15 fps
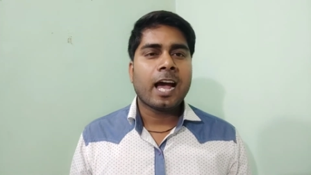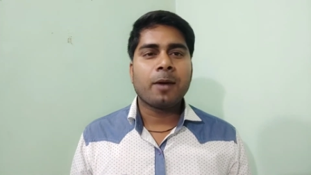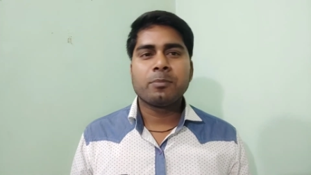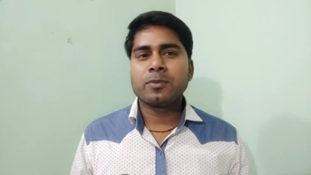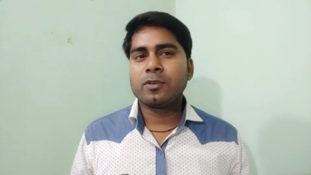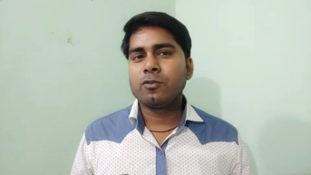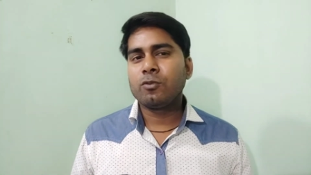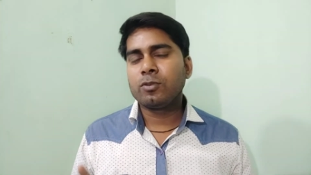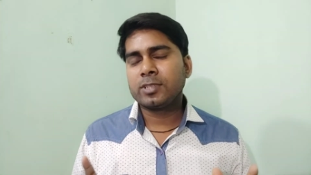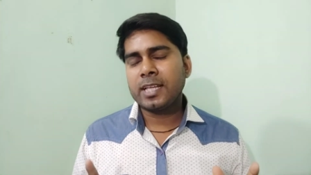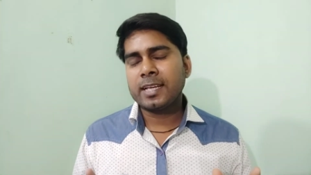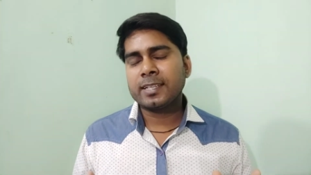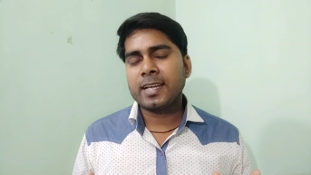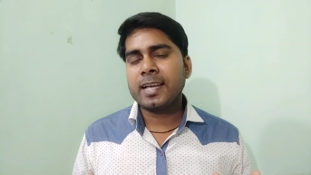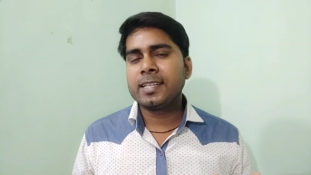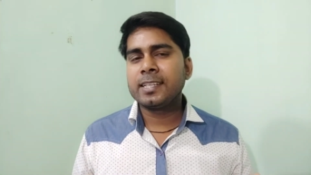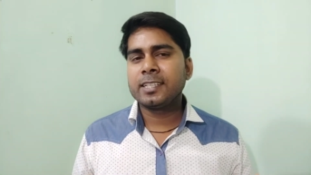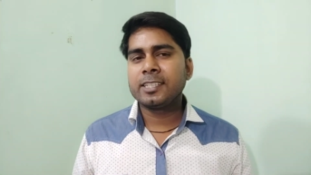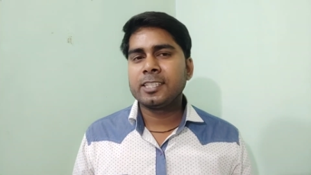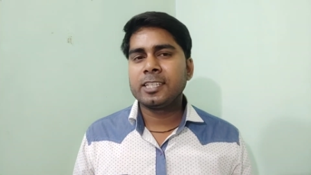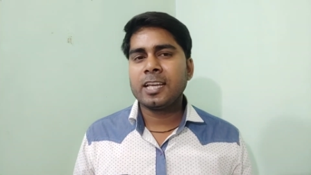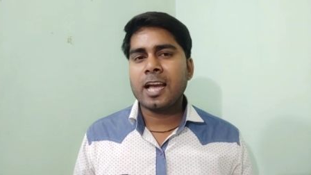अब होता क्या
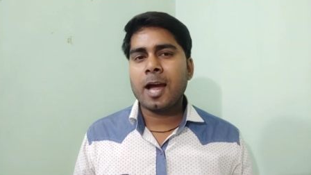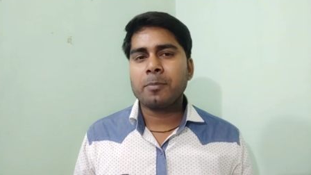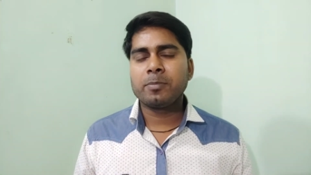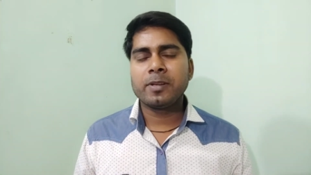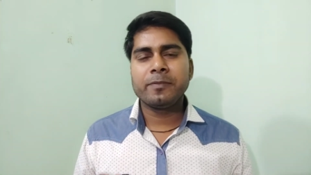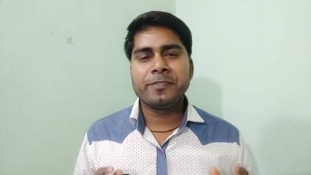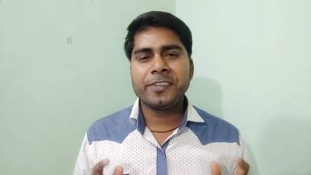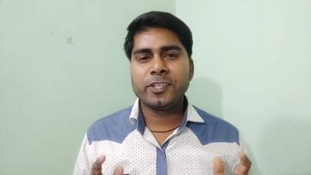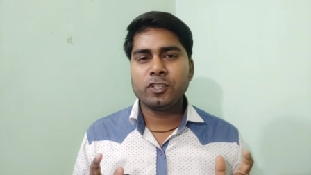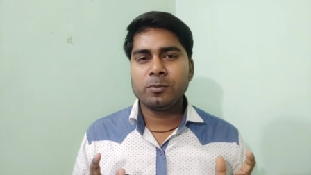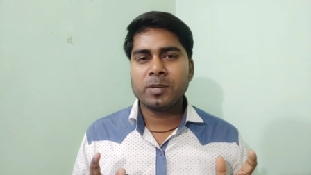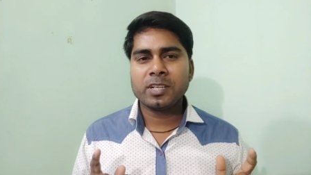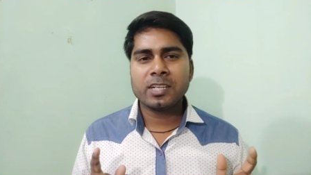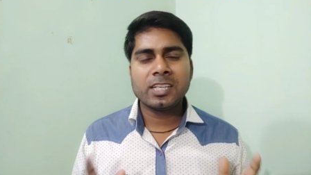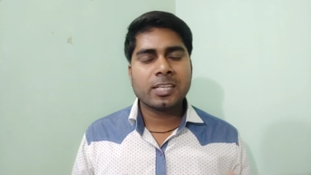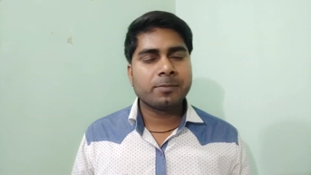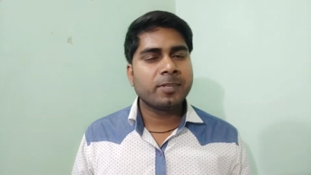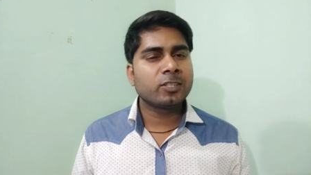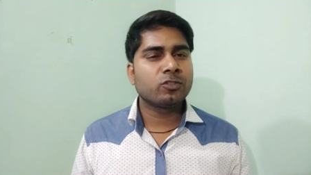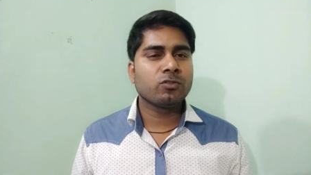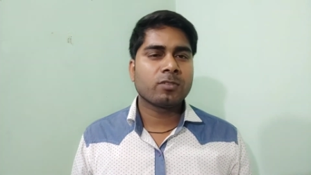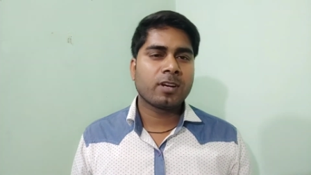देखिए आपने वीडियो में क्लिक
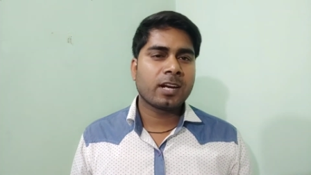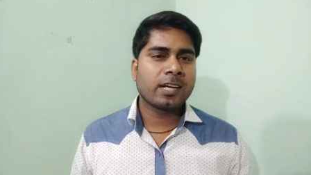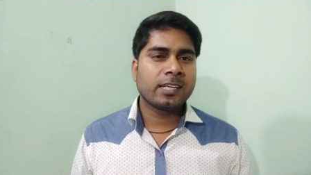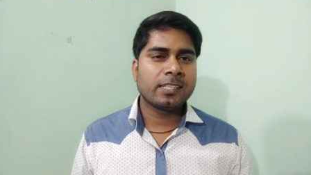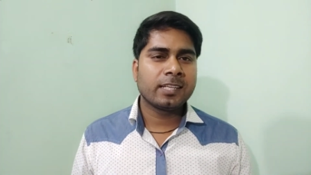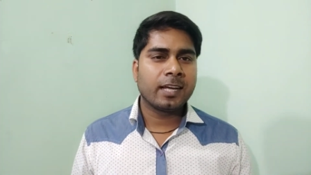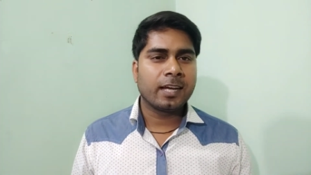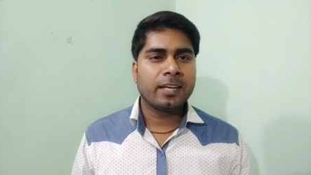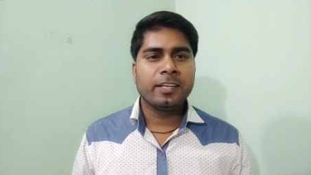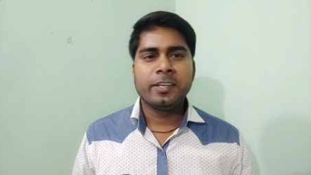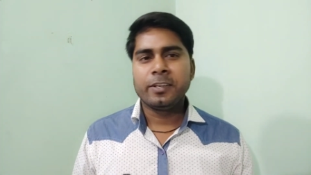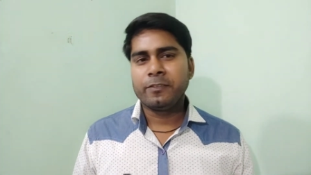बेट तो कर लिया